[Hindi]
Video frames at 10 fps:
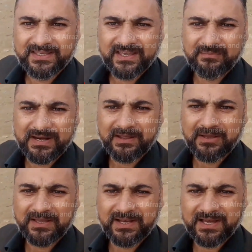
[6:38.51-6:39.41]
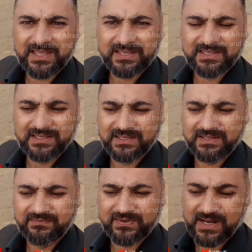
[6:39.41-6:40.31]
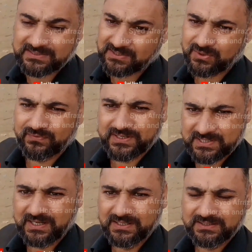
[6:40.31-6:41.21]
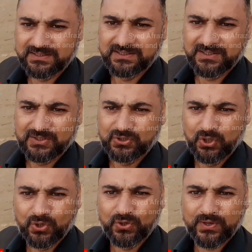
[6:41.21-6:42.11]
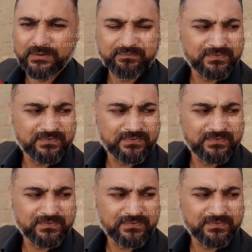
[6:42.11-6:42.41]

ये हमारे इलाके की विरासत और वरसा दोनों हैं